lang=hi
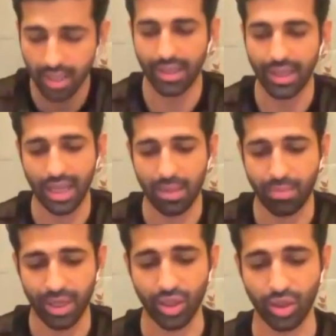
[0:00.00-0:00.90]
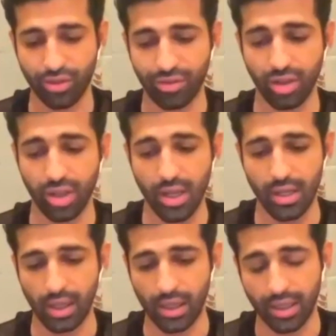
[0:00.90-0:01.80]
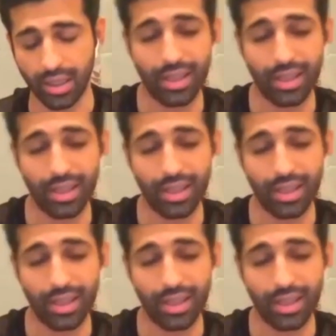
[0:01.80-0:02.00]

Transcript: टेक दैट प्रेशर ऑफ कि